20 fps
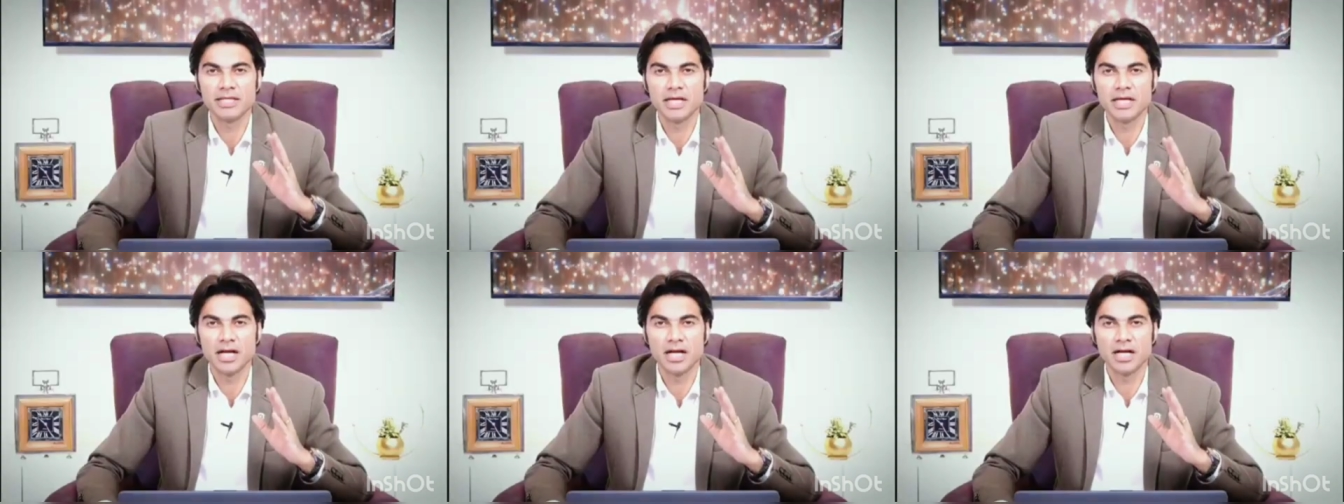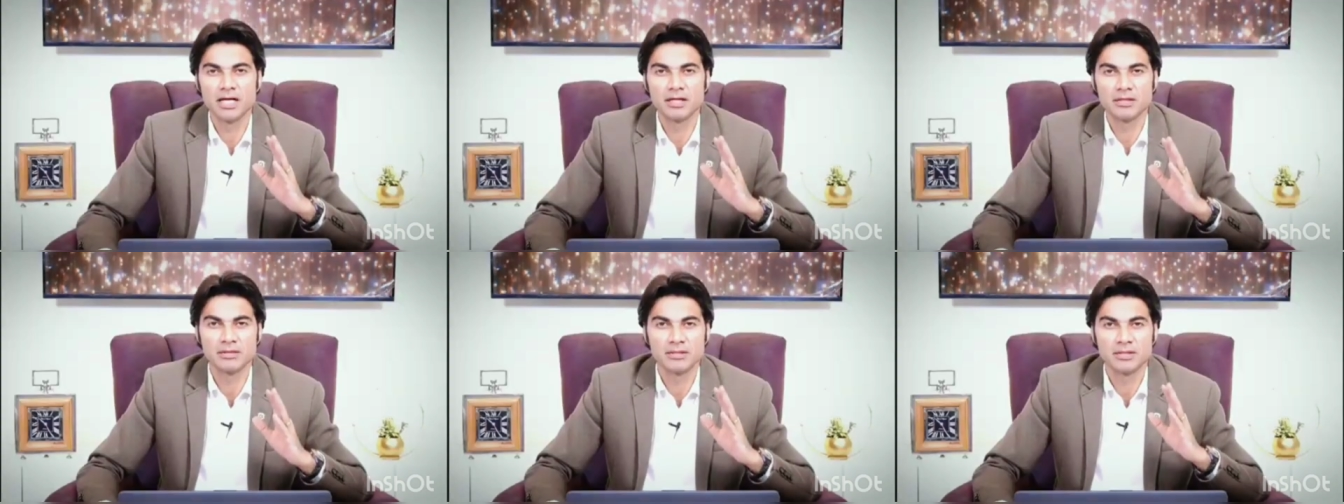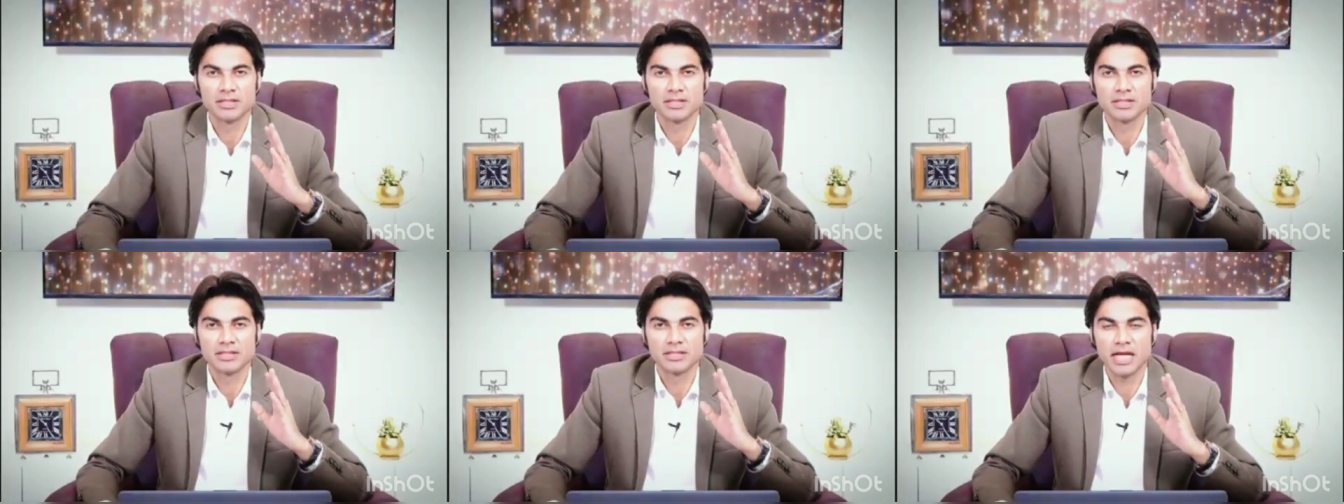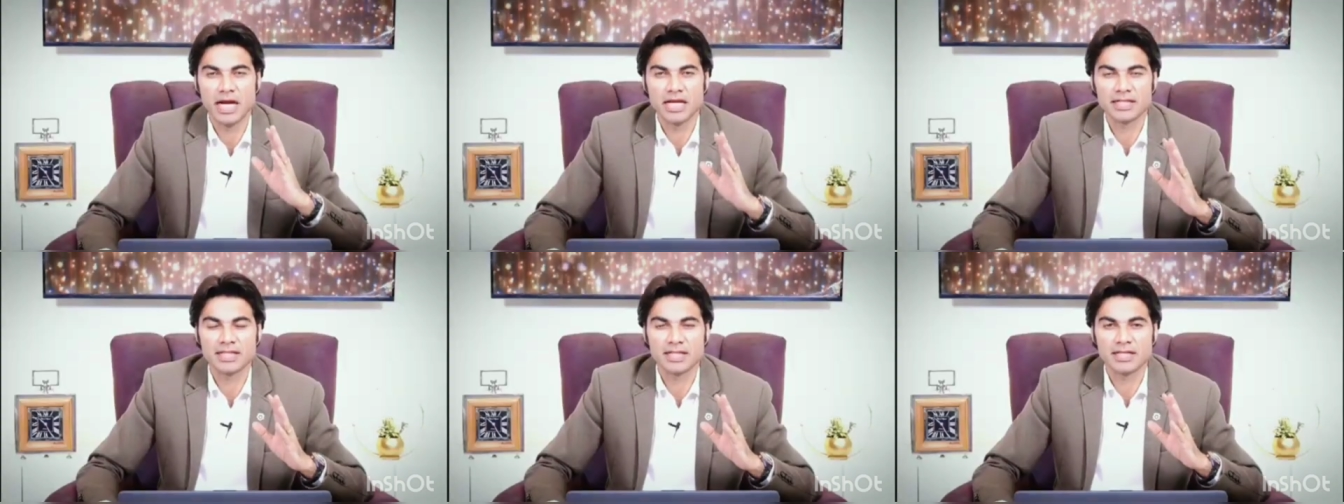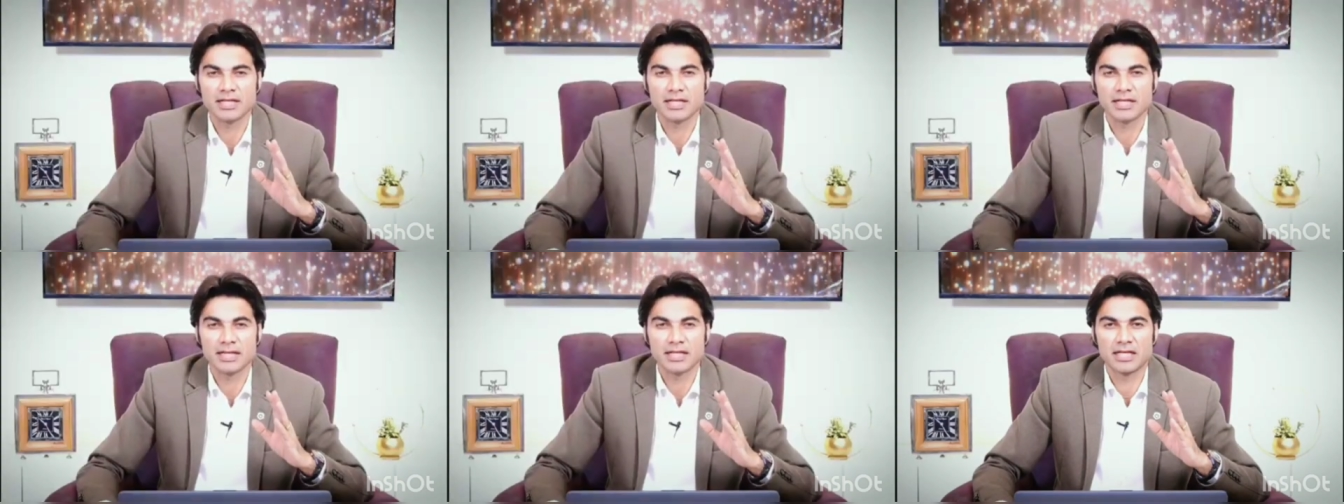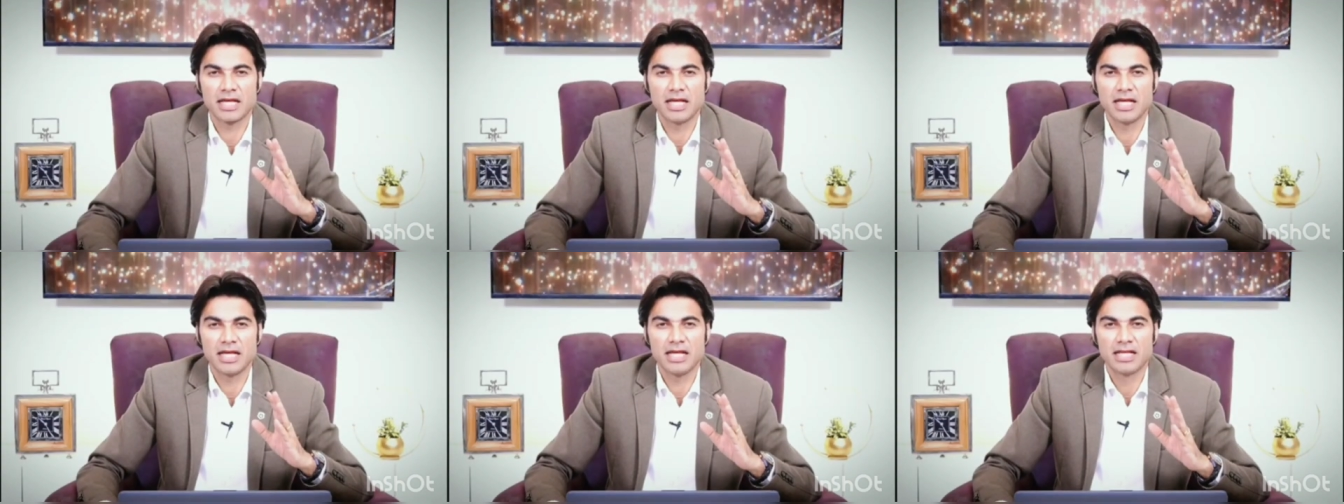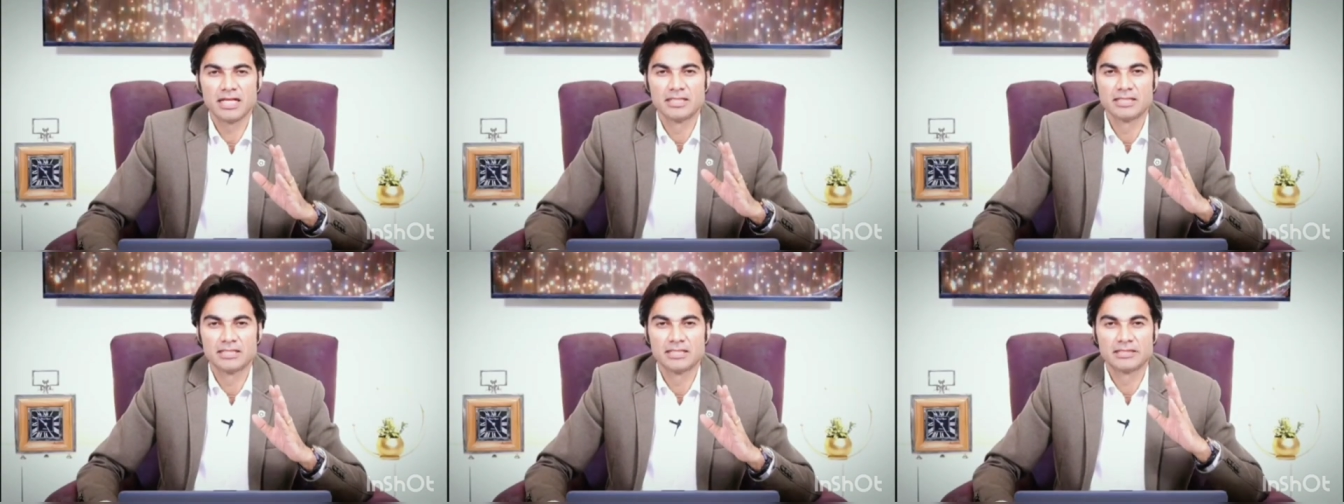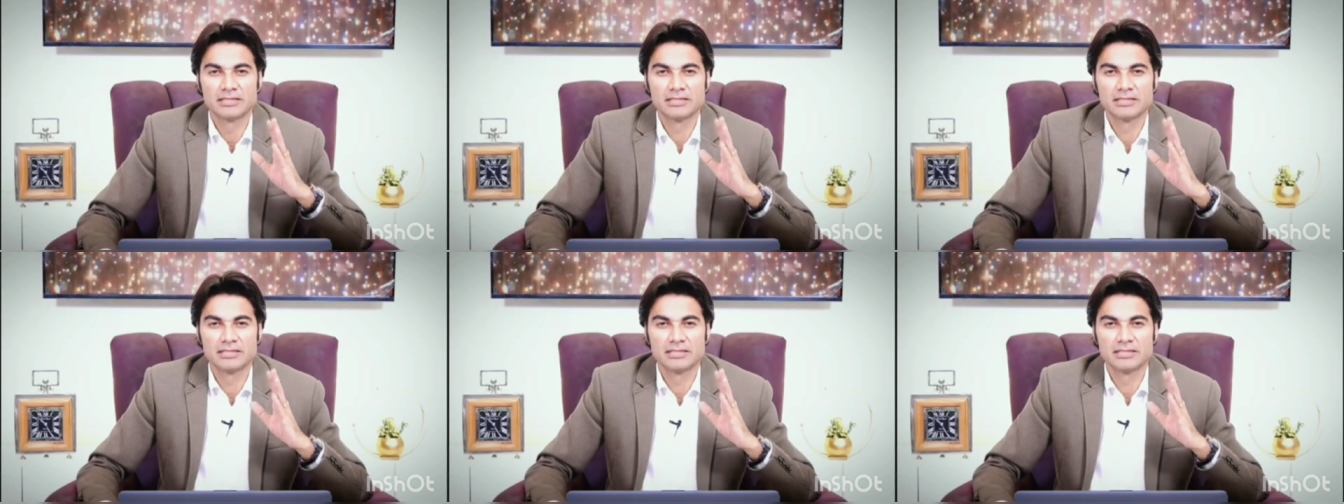भेड़िया नाटक कर रहा है